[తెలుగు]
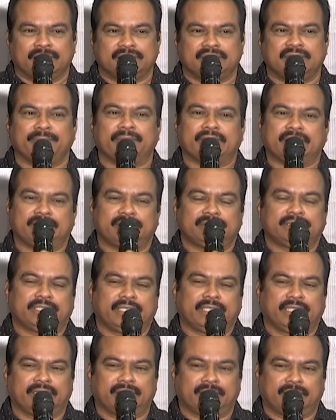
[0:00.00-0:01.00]
సినిమా తీయడం
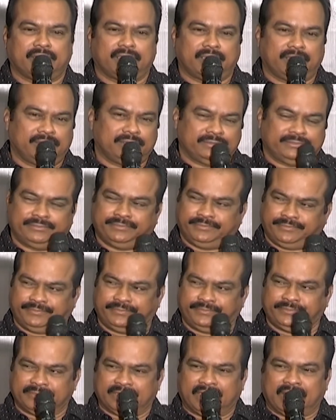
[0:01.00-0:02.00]
జరిగిందండి అది
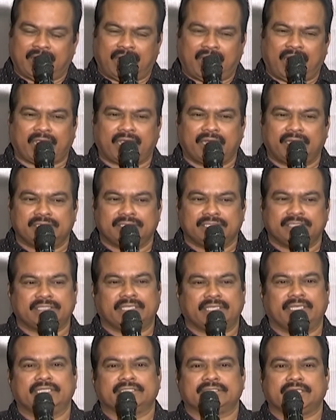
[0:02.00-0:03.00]
అక్కడి నుంచి
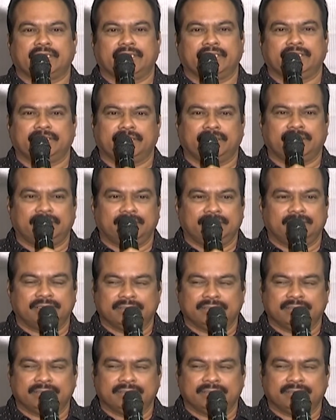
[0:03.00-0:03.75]
జర్నీ స్టార్ట్ అయింది అది